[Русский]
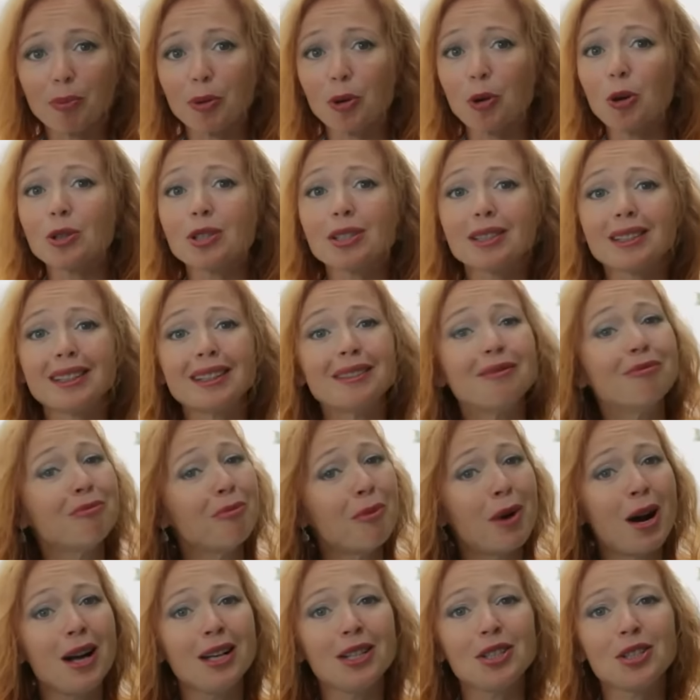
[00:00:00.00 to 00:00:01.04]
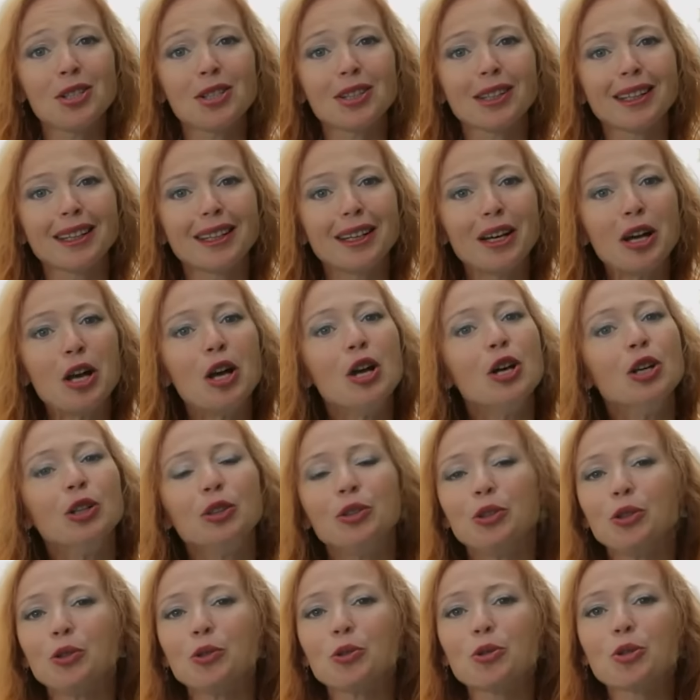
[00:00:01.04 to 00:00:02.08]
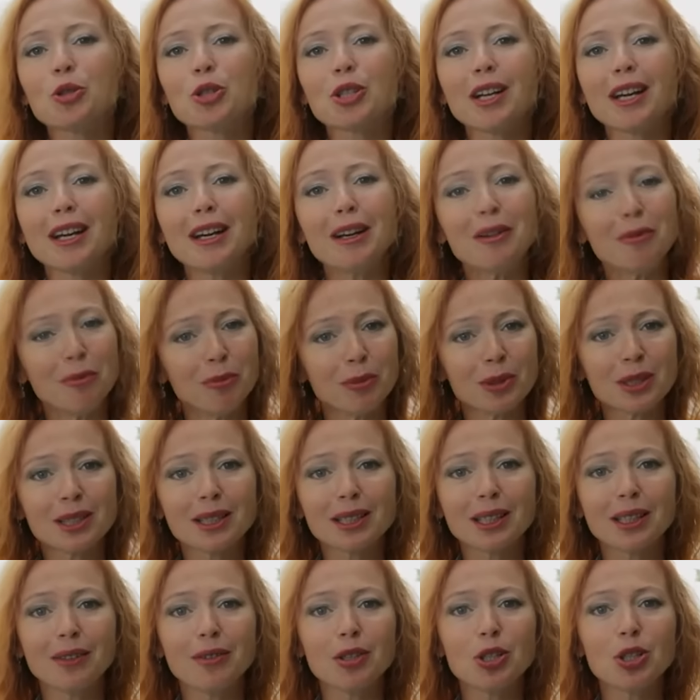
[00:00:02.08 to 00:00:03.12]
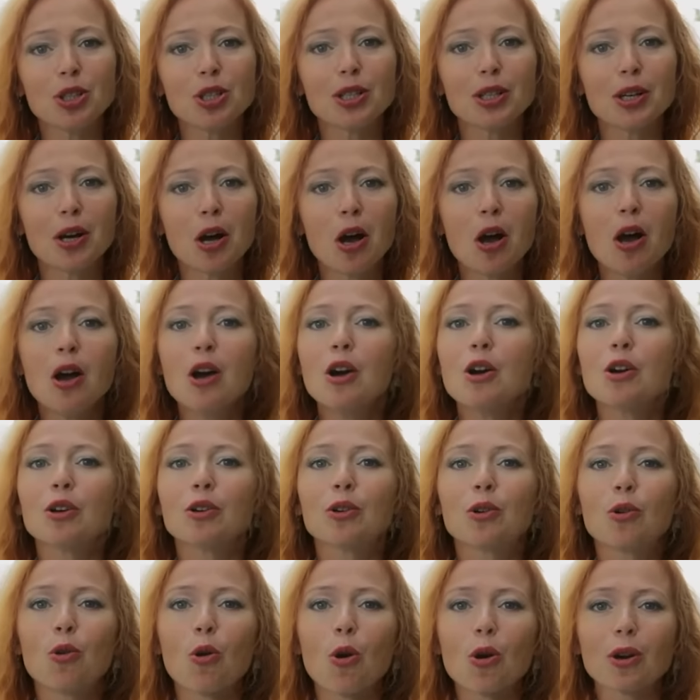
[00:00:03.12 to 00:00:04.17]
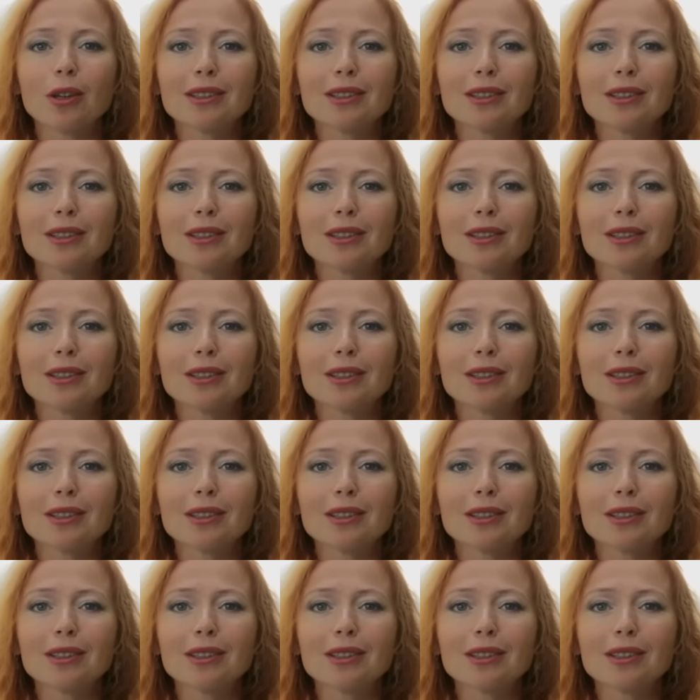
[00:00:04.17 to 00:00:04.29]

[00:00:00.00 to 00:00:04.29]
не хочет ли столь артистичная девушка попробовать пробиться в актрисы.